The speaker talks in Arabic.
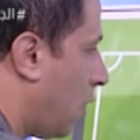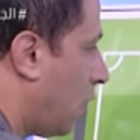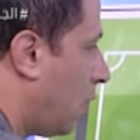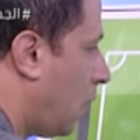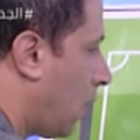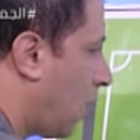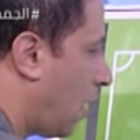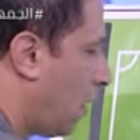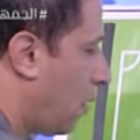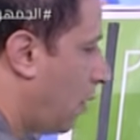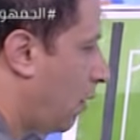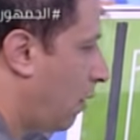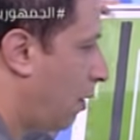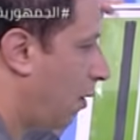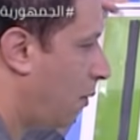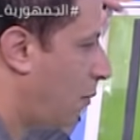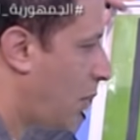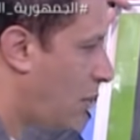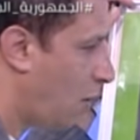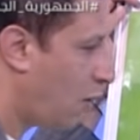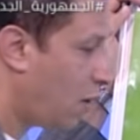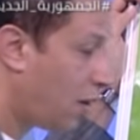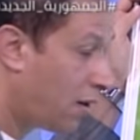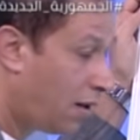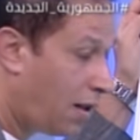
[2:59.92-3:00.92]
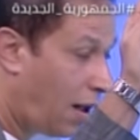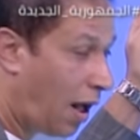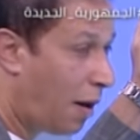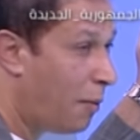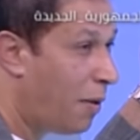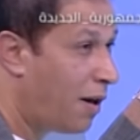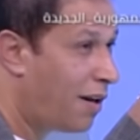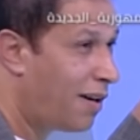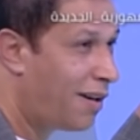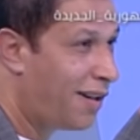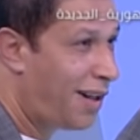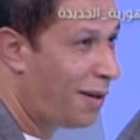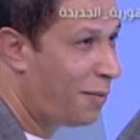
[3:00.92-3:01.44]
دكاتره آه، هو
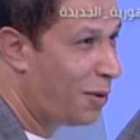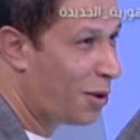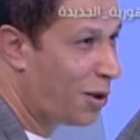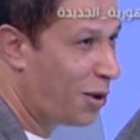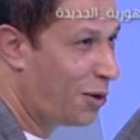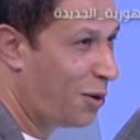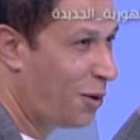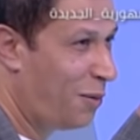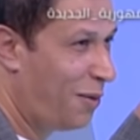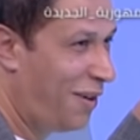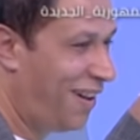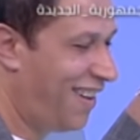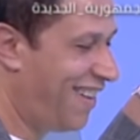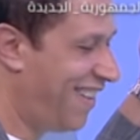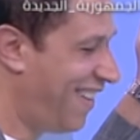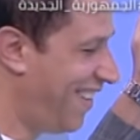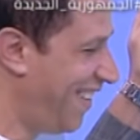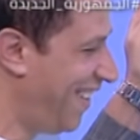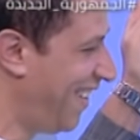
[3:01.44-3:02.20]
العباقره دايما